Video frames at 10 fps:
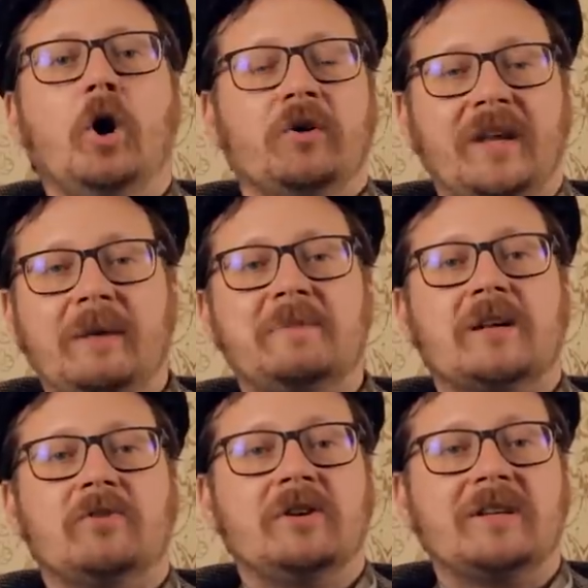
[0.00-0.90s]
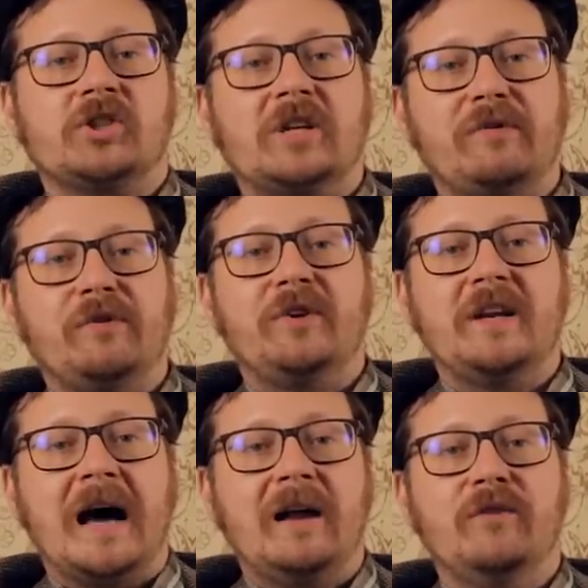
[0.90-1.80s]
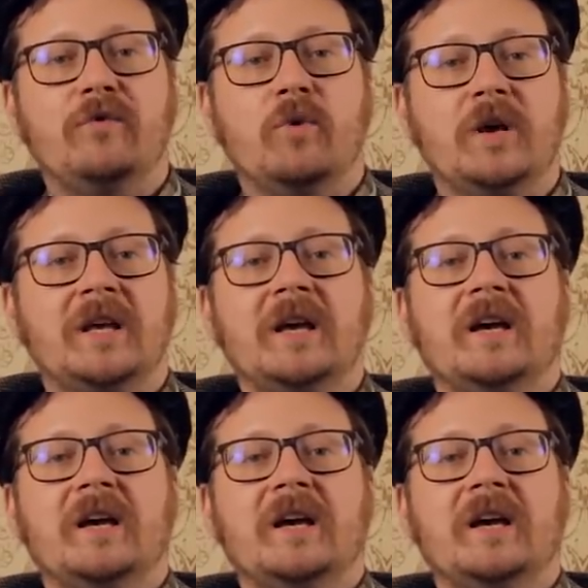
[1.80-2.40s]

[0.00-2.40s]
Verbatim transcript: Und dann gibt es natürlich das Staffelfinale, wo ich